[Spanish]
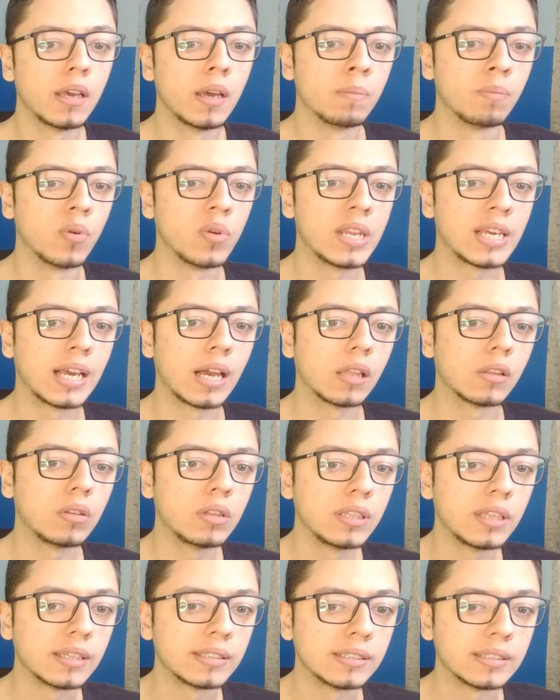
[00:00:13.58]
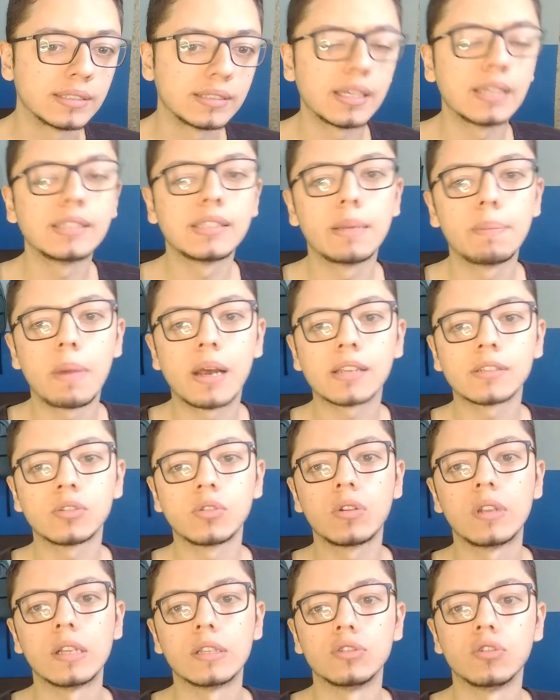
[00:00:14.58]
publicado el 16 de marzo
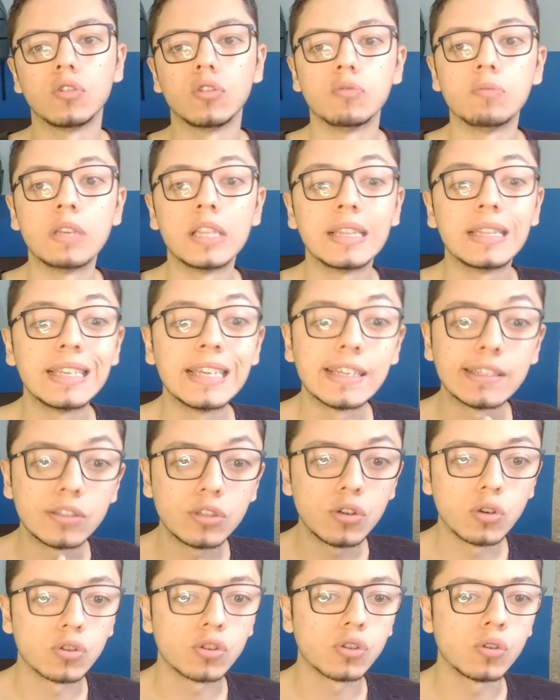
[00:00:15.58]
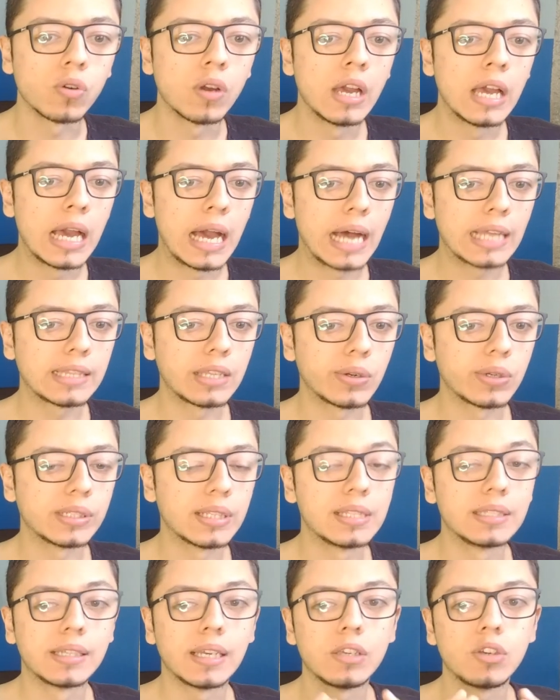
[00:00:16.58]
del año 2018 a través
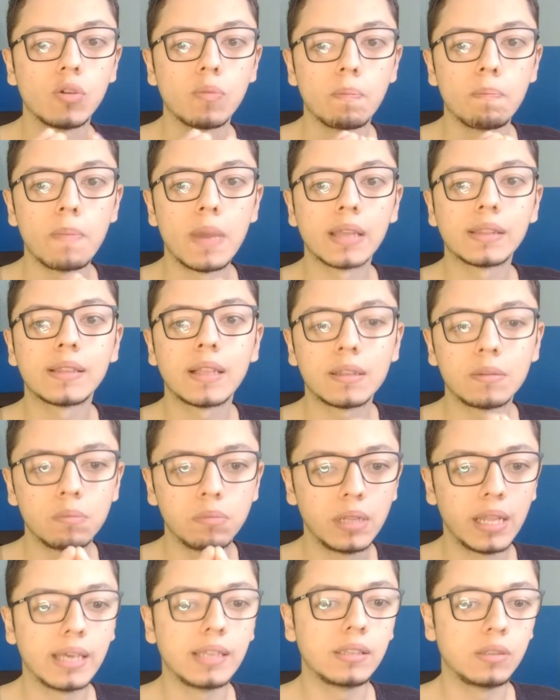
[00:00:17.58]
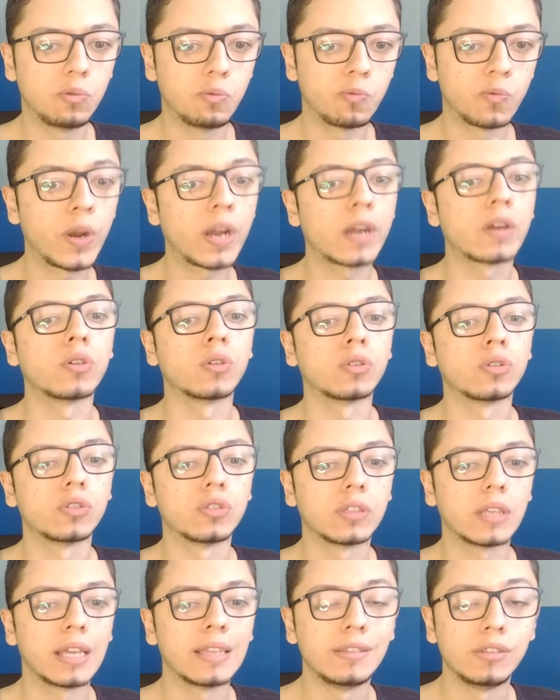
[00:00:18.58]
del sello Metal Blade
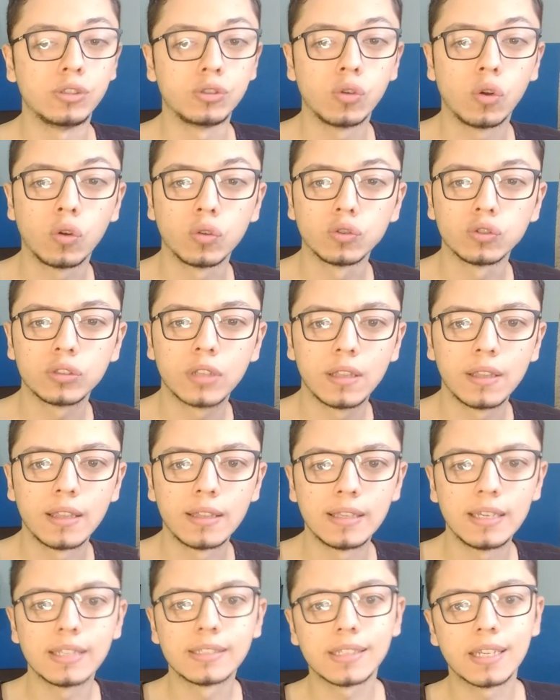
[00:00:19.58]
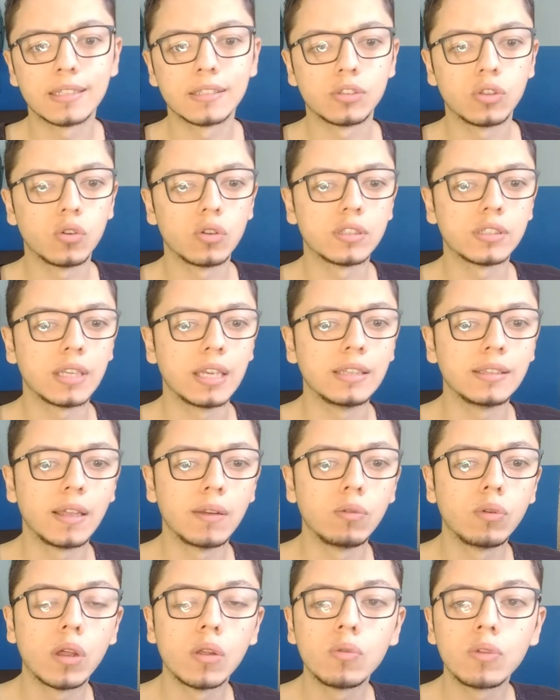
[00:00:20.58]
Records. El disco consta de 10 canciones y
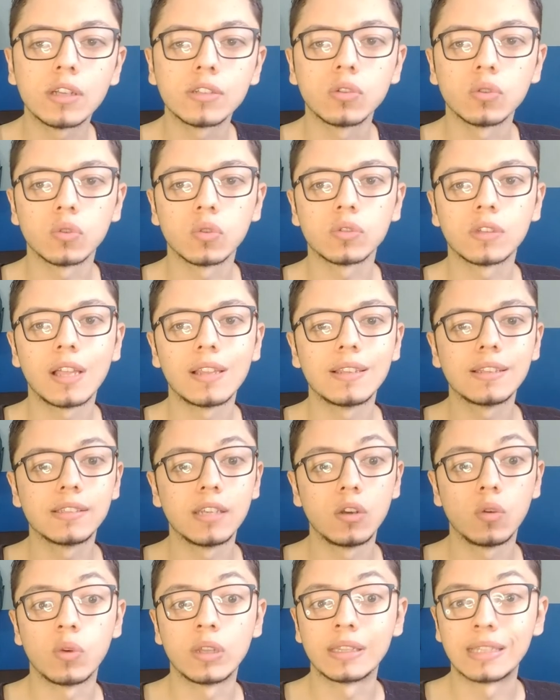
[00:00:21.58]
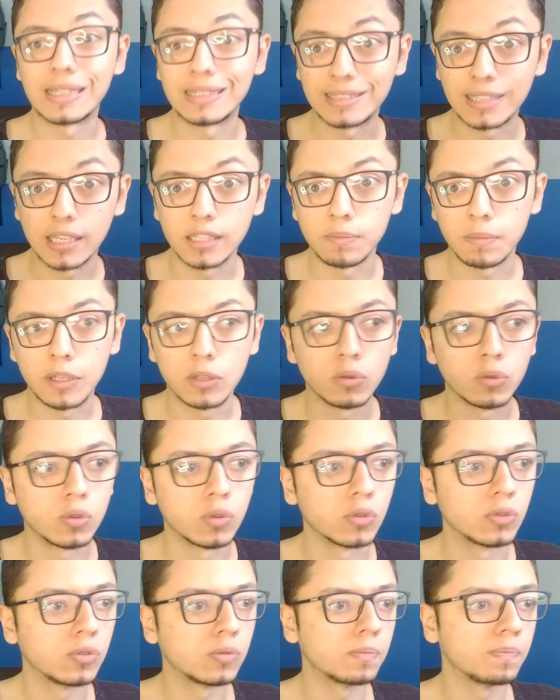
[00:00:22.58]
tiene una duración total de 56
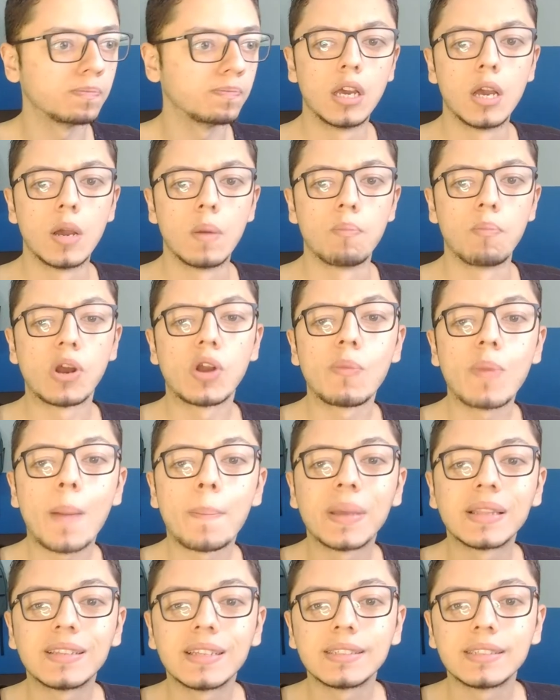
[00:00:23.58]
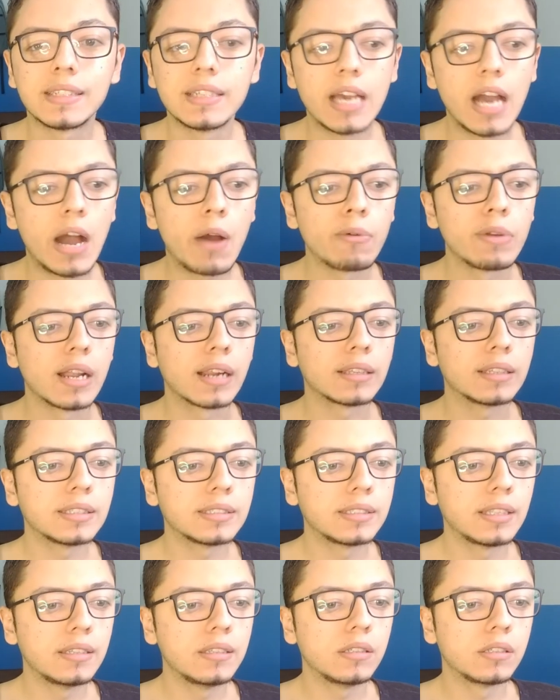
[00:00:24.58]
minutos. Bueno, me apetecía hablar de
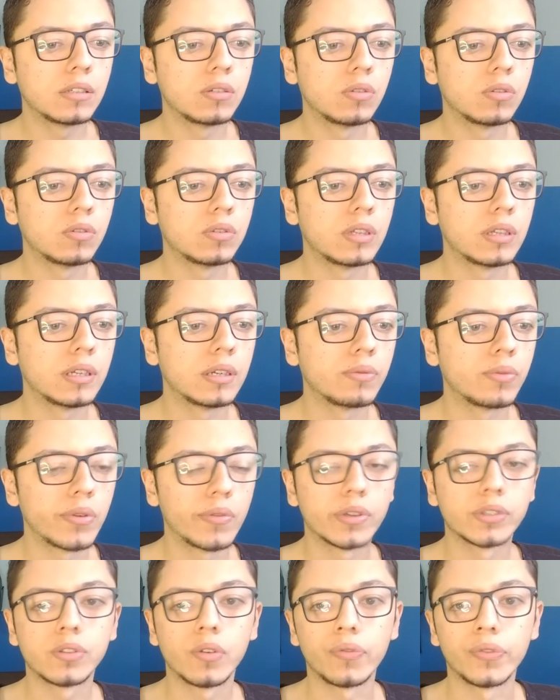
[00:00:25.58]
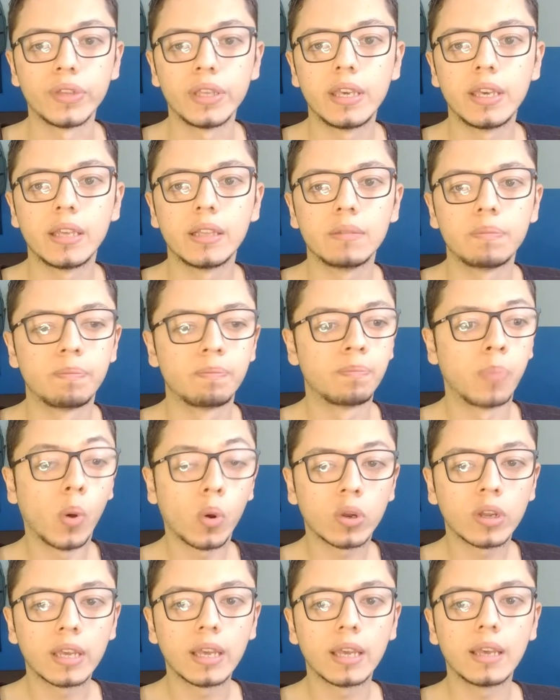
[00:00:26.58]
este disco de Rivers of Nihil
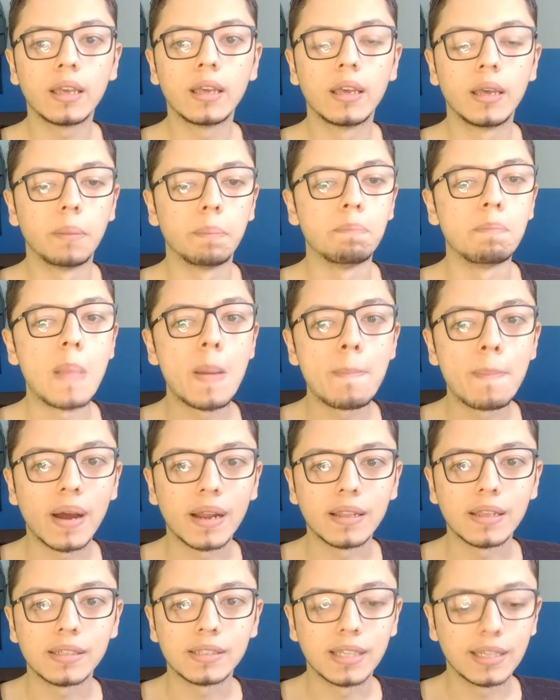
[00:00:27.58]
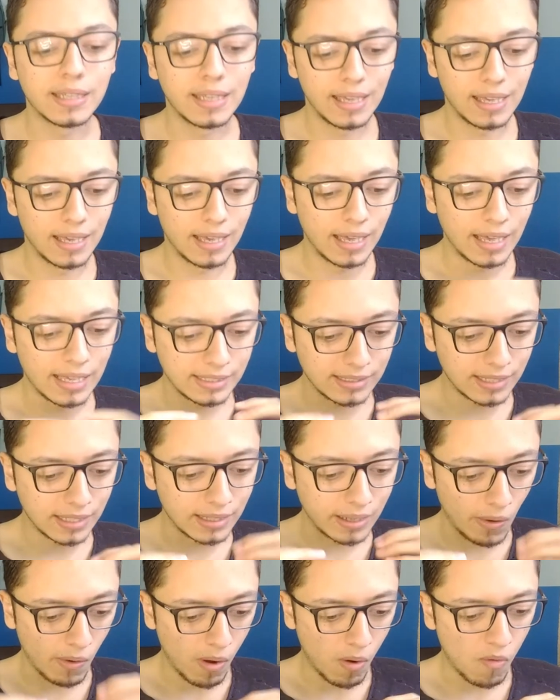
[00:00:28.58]
porque me parece que este
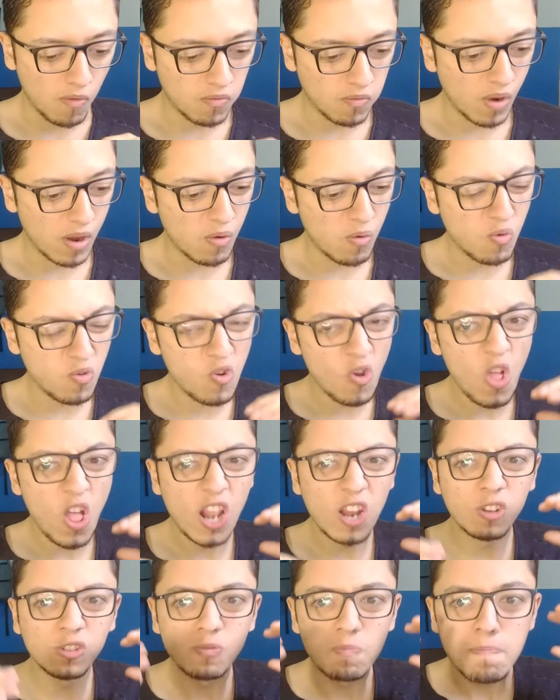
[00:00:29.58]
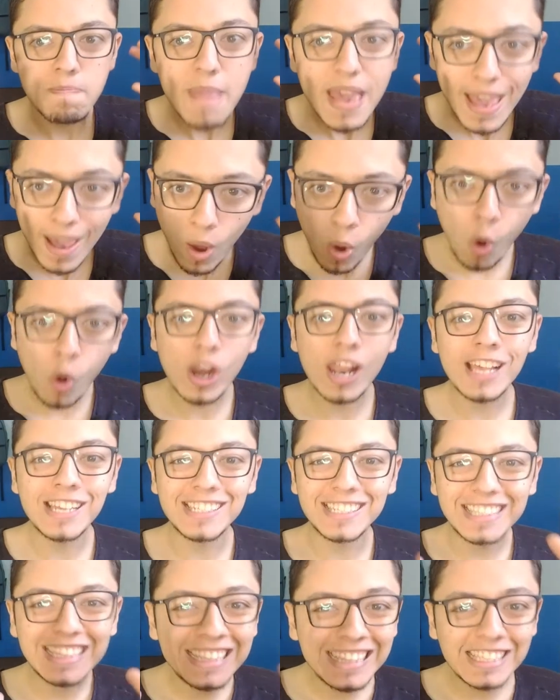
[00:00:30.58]
trabajo fue uno de los
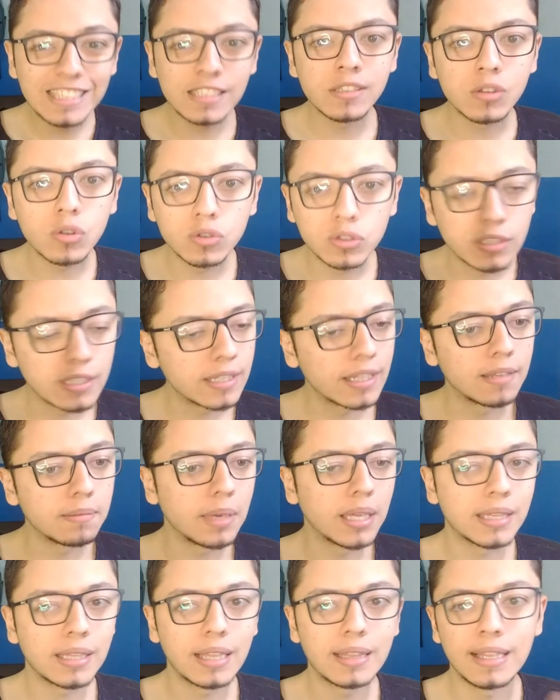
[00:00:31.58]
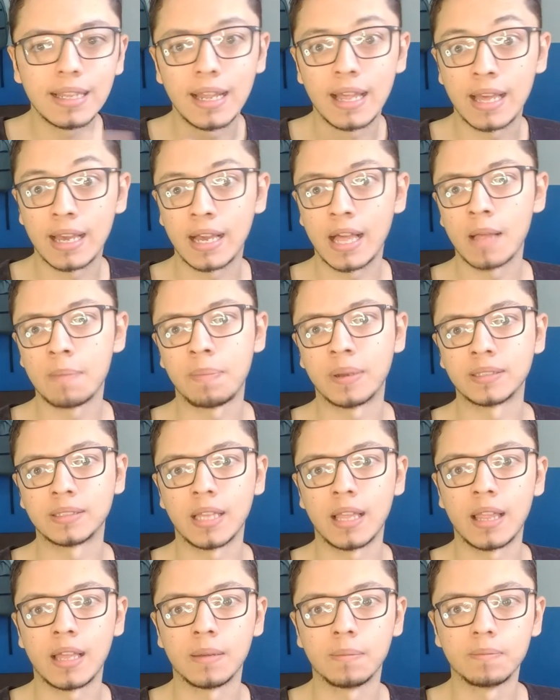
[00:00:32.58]
mejores discos de death metal de la década
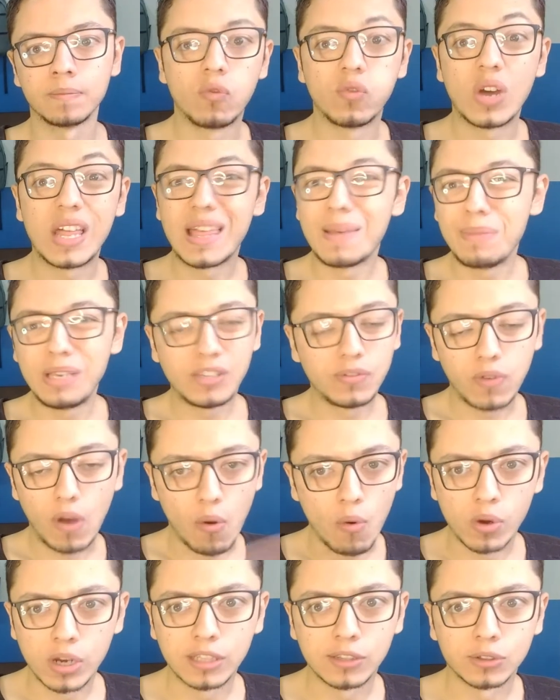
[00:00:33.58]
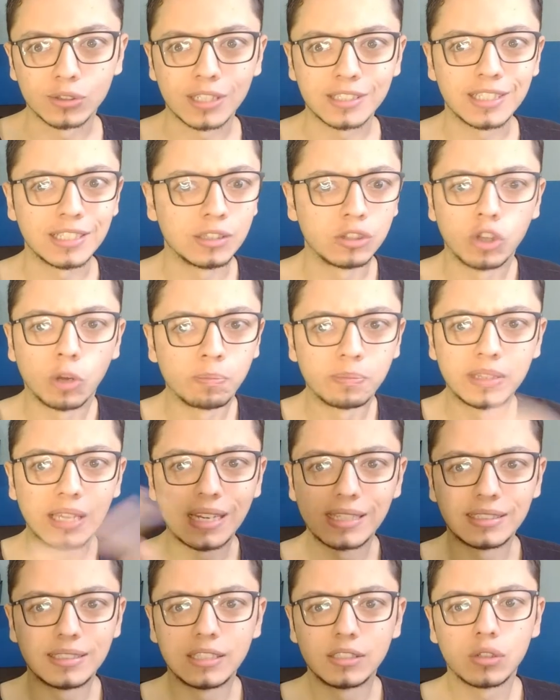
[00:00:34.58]
pasada. Fue de mis favoritos, así, top
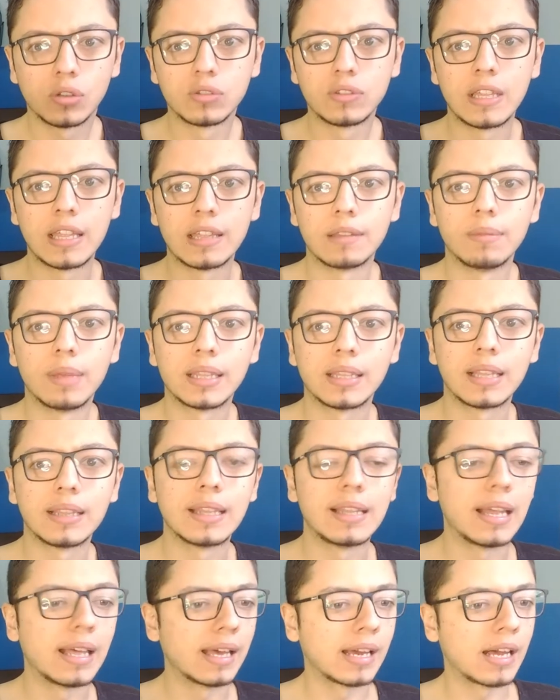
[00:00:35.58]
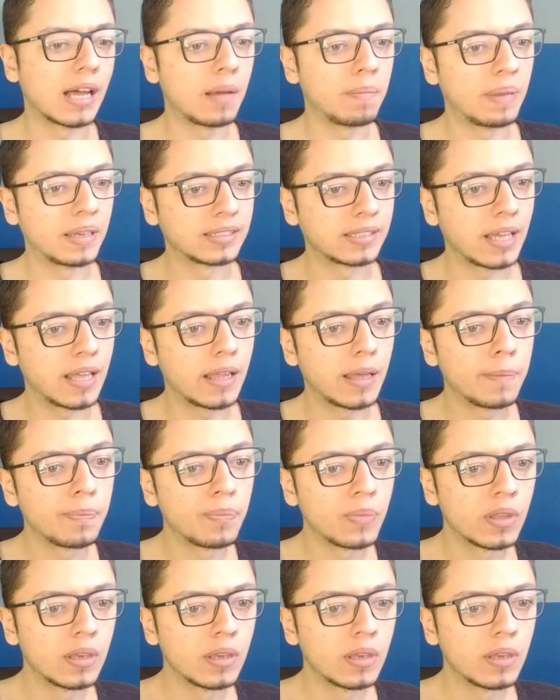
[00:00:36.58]
3 discos de death metal de la década pasada.